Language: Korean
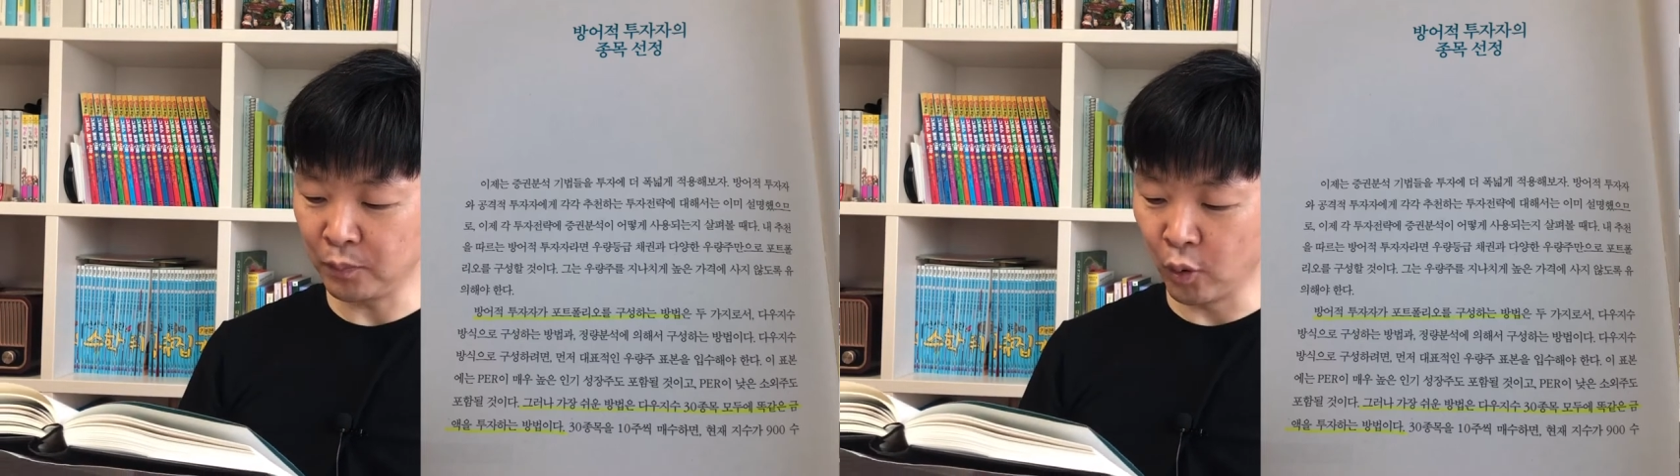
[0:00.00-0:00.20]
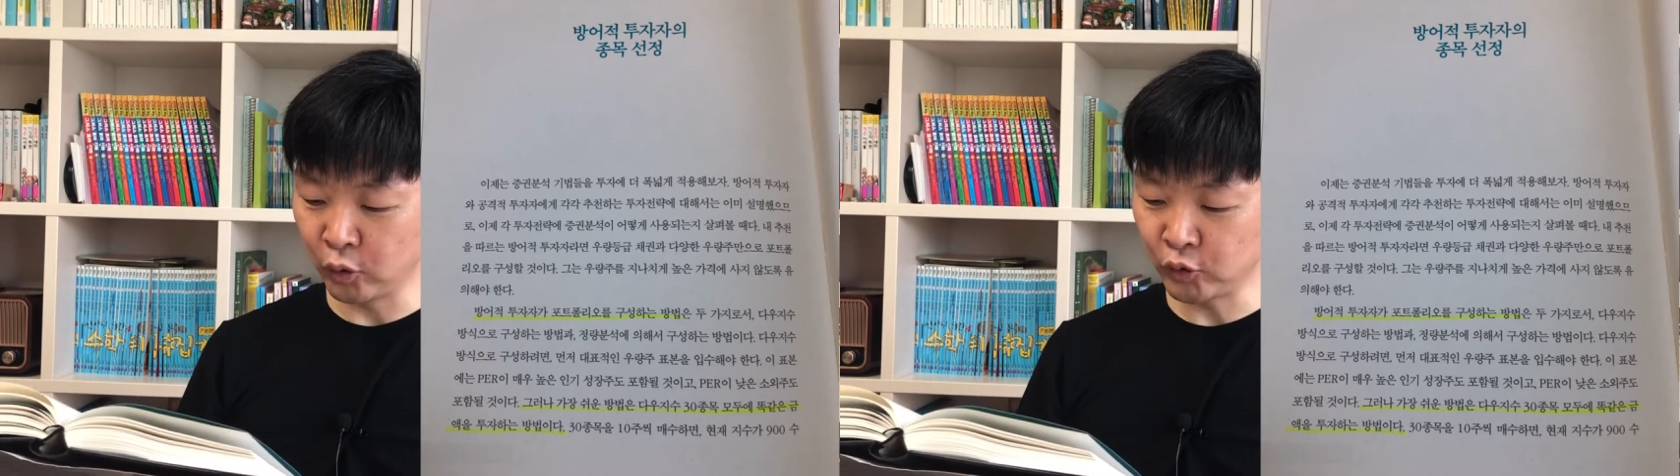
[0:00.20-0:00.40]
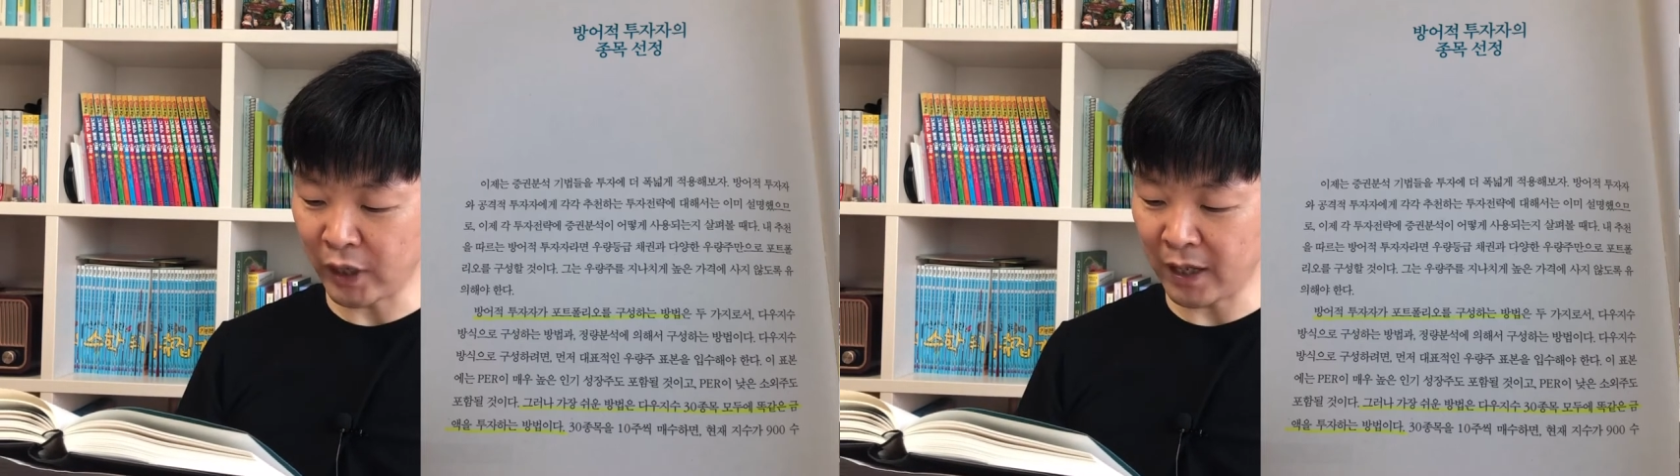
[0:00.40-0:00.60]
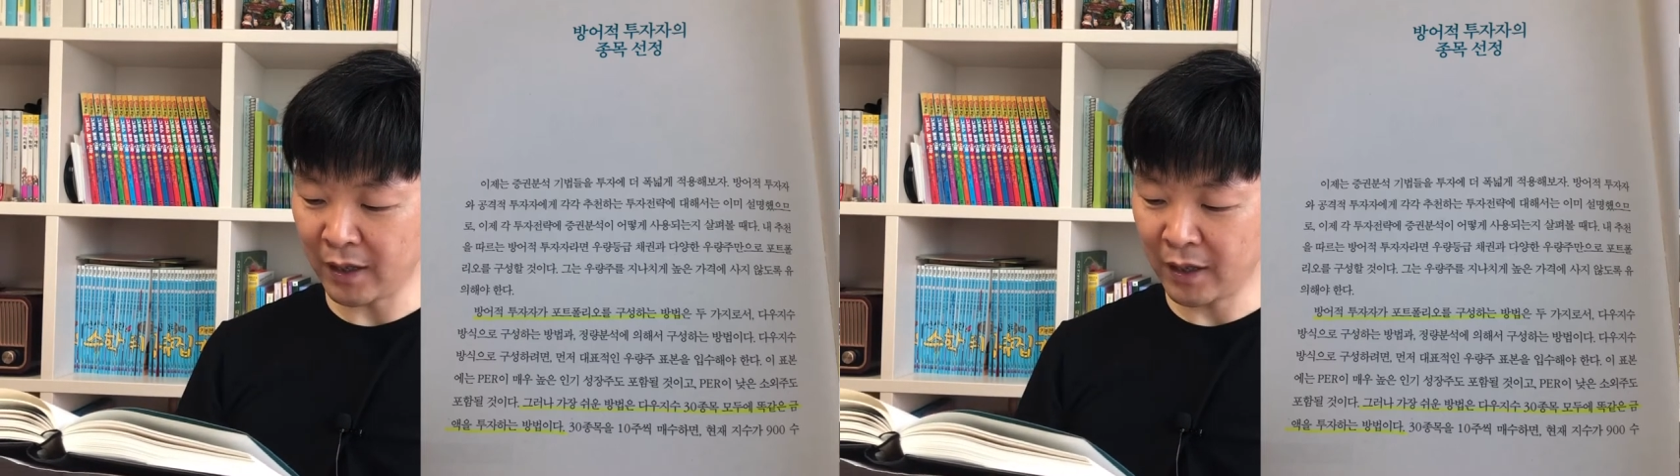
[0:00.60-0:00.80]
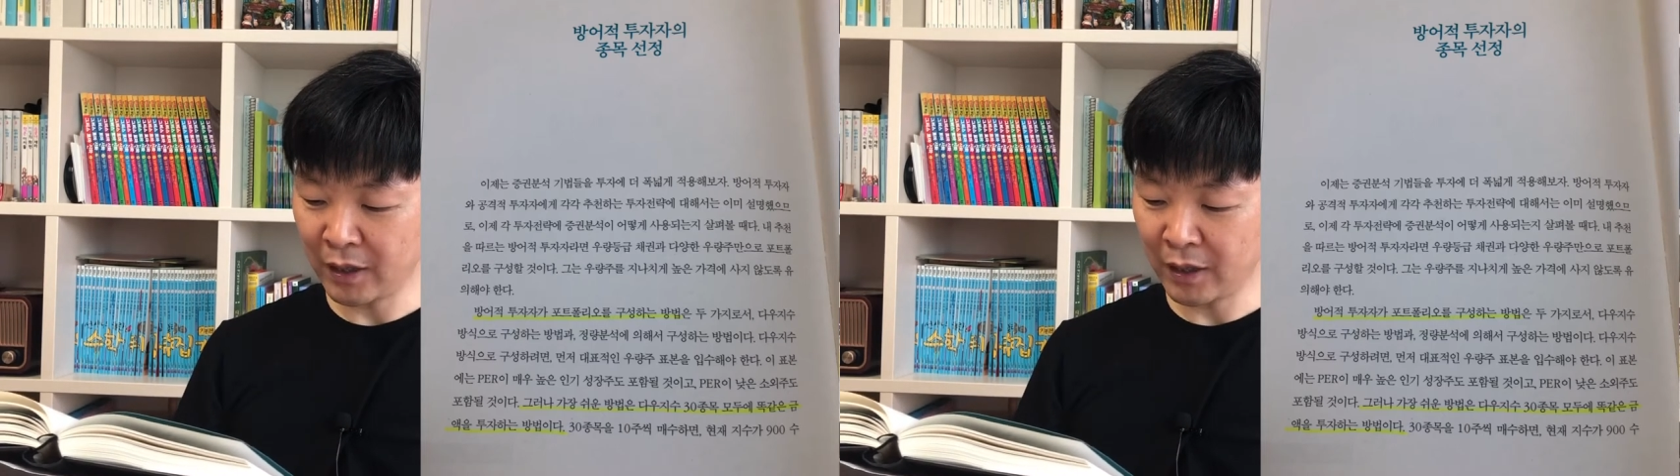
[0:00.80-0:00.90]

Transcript: 모두에